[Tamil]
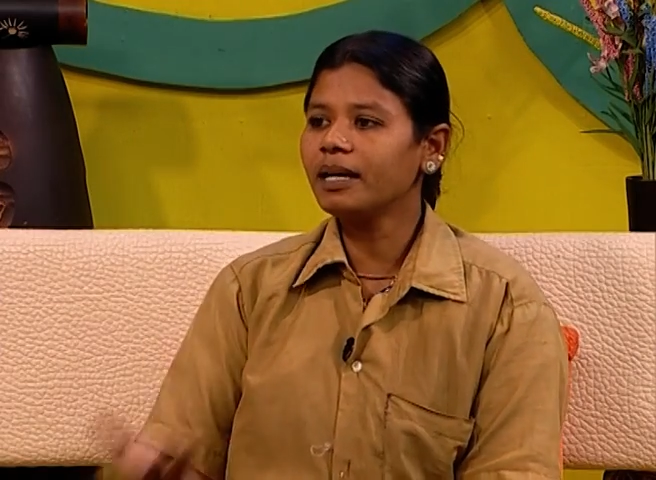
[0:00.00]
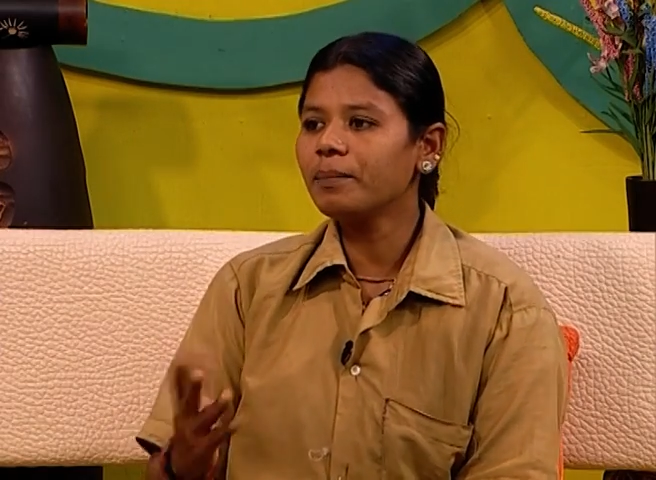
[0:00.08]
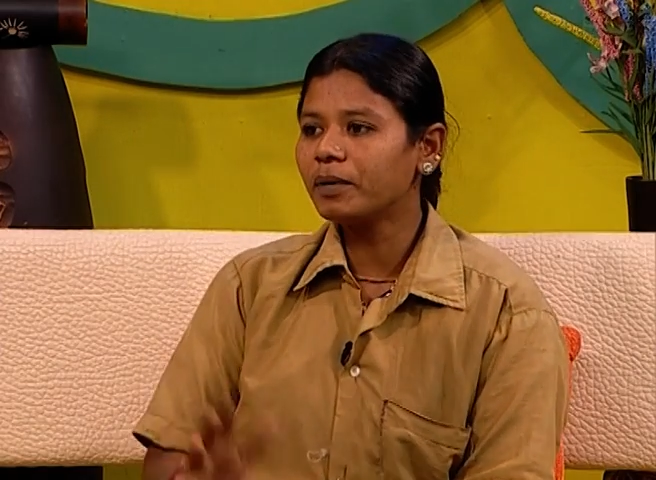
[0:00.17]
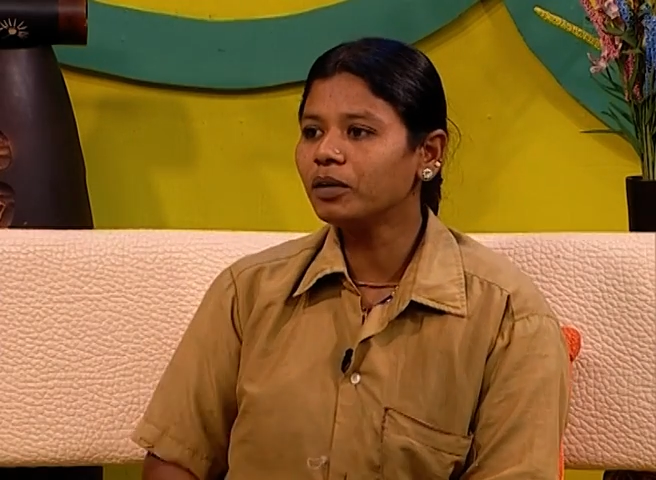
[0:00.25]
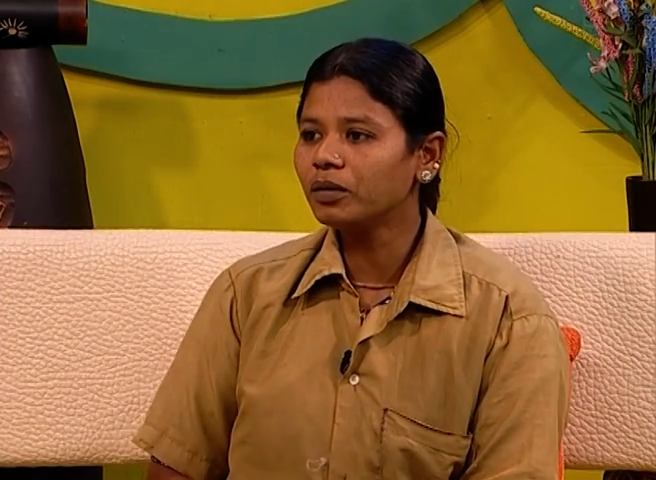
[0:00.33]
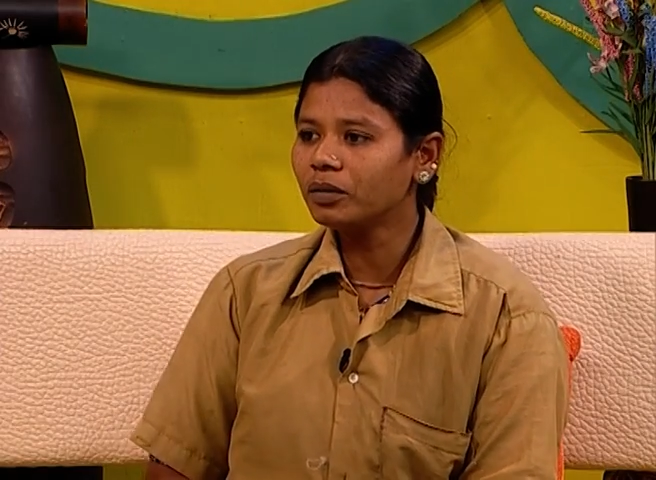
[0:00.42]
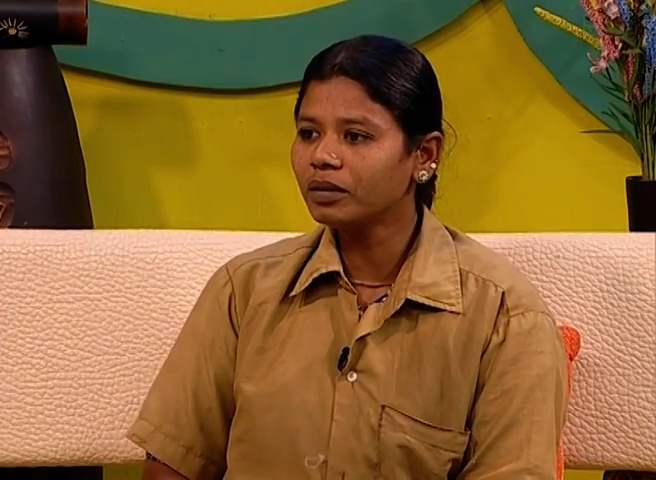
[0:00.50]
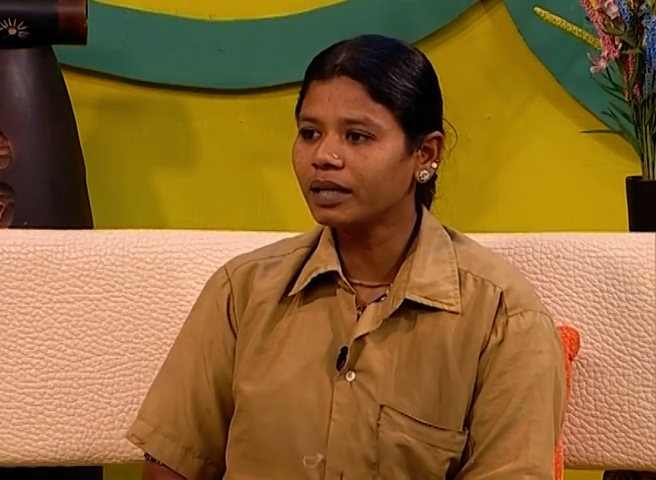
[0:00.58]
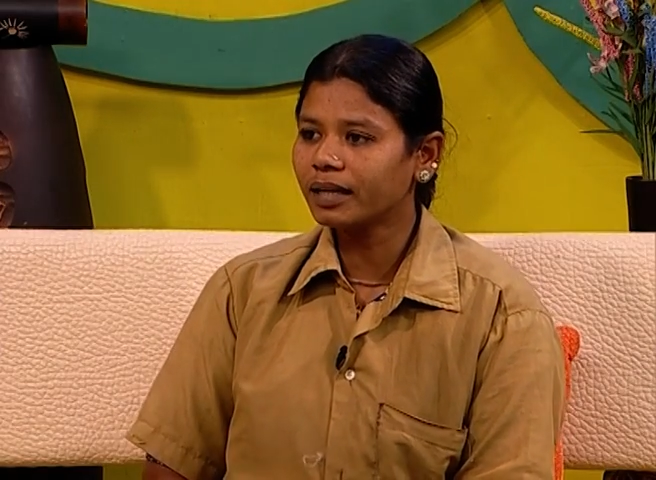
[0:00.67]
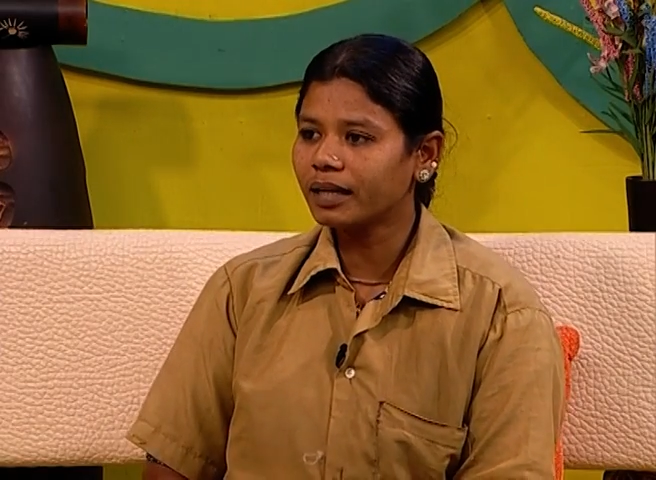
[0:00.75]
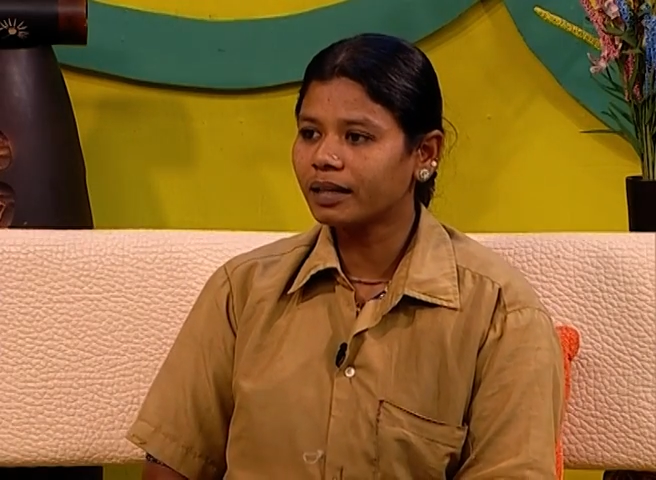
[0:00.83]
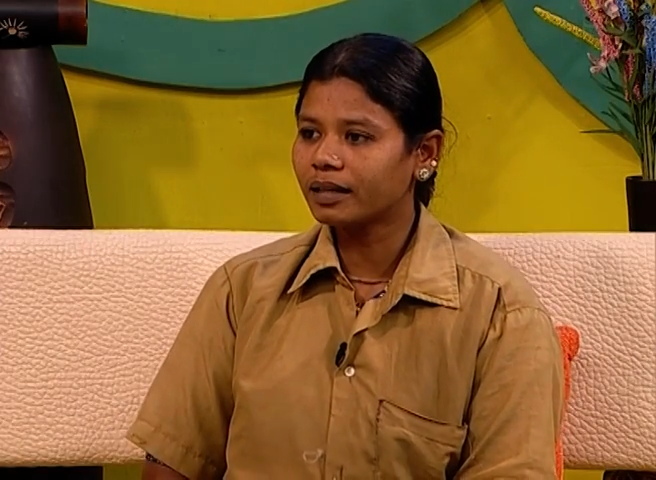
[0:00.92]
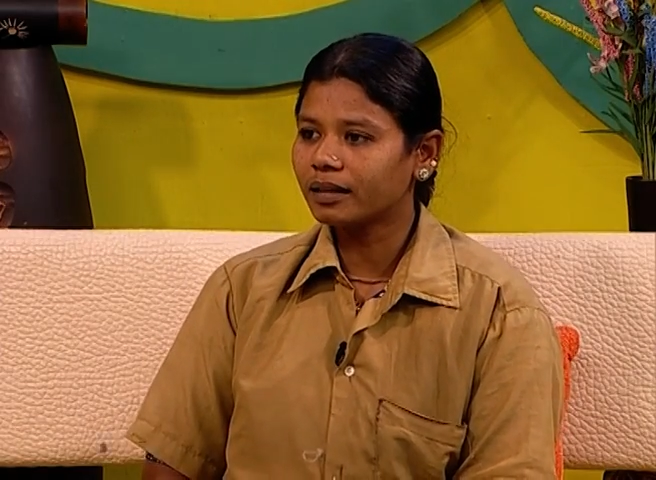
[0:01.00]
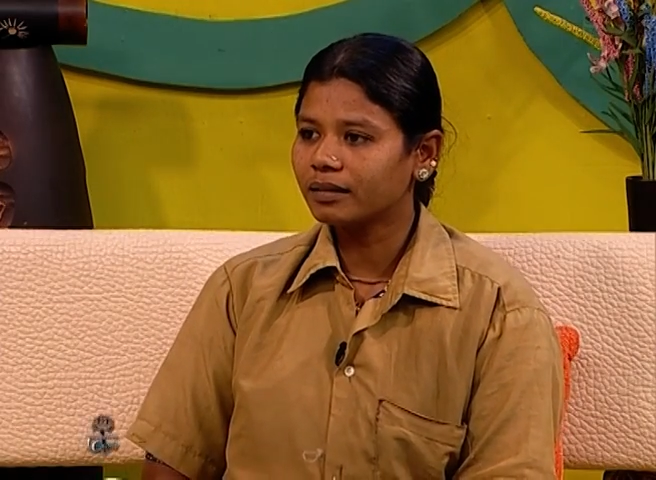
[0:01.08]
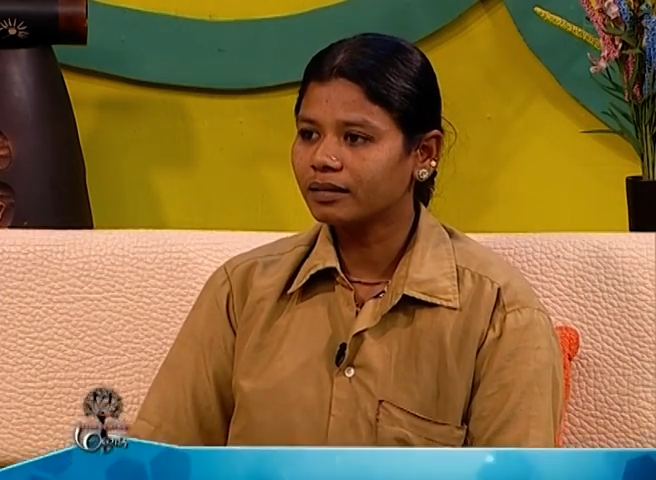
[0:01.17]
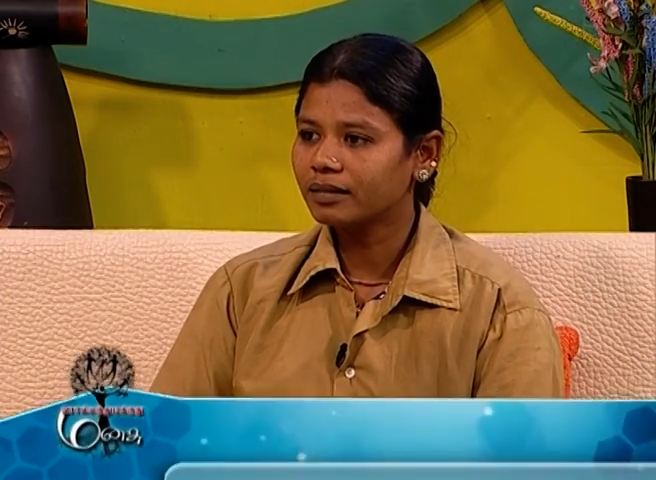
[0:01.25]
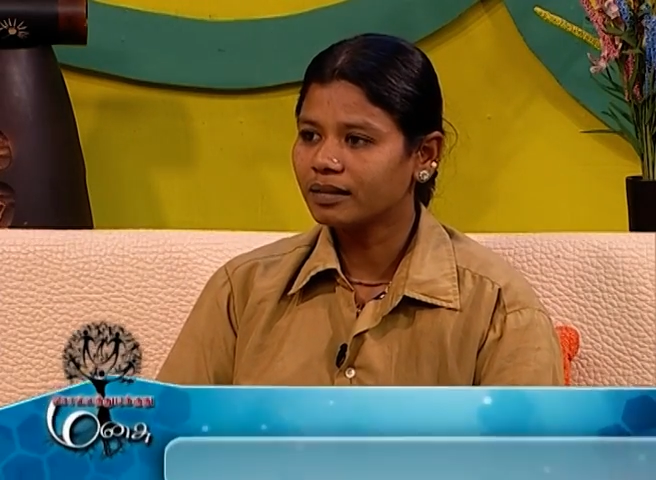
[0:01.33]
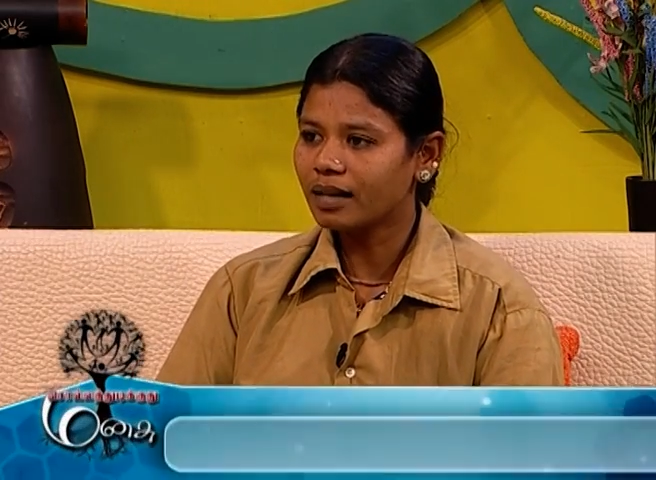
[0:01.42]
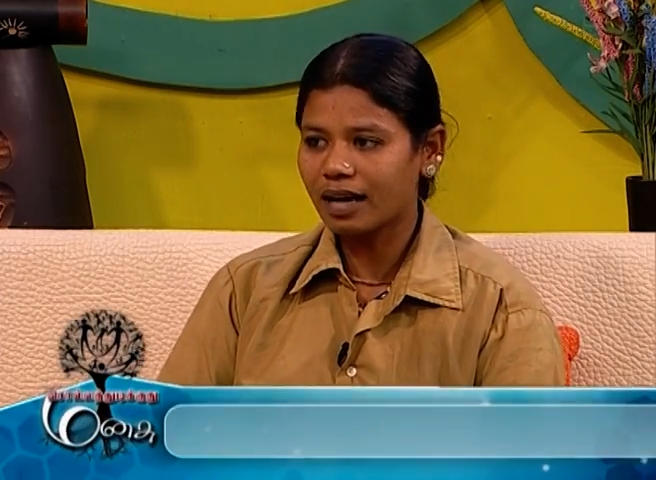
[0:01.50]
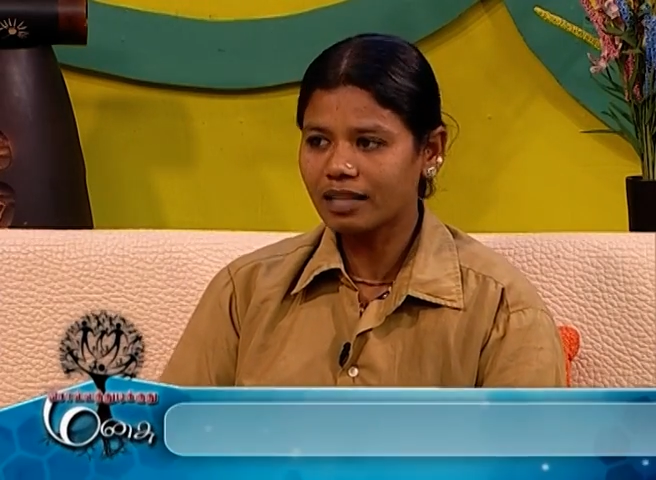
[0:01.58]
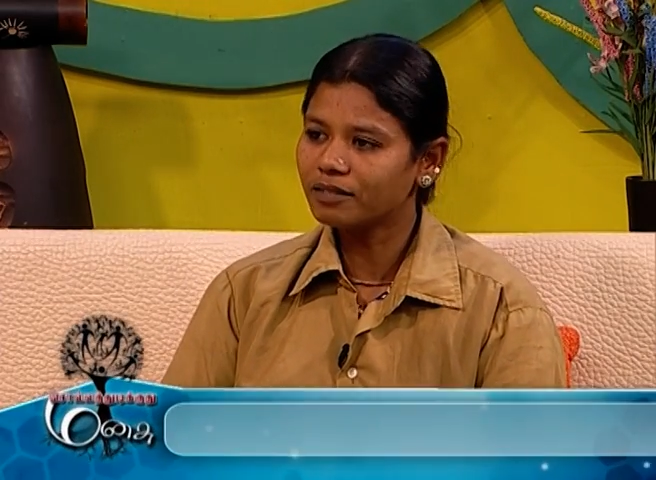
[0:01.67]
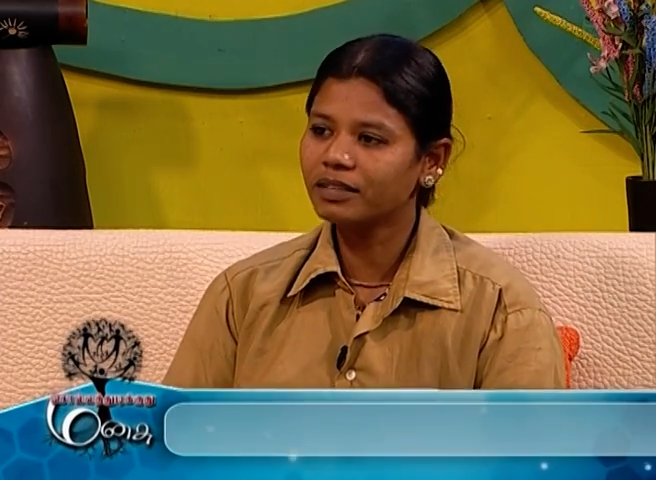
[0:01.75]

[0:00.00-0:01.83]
ஏன் பண்ணணும்னு நான் கேட்குறேன் அது